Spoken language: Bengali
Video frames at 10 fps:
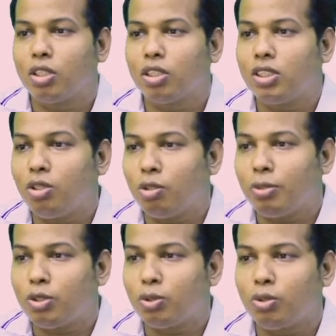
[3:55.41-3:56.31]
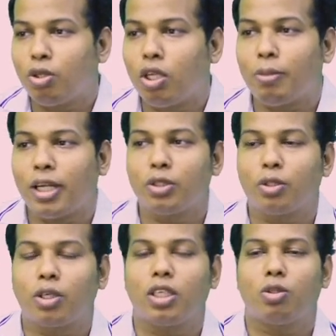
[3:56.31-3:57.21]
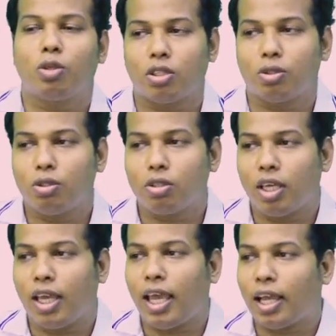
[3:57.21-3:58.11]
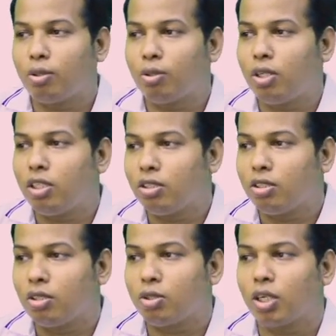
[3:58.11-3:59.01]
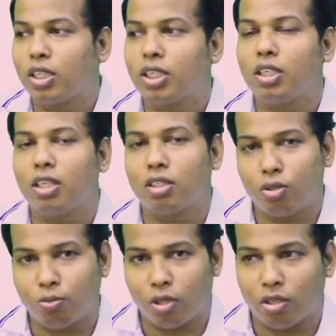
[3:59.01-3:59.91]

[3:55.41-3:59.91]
চিহ্ন বিট শূন্য হলে বাইনারি সংখ্যাটি ধনাত্মক এক হলে সংখ্যাটিকে ঋণাত্মক বলা হয়ে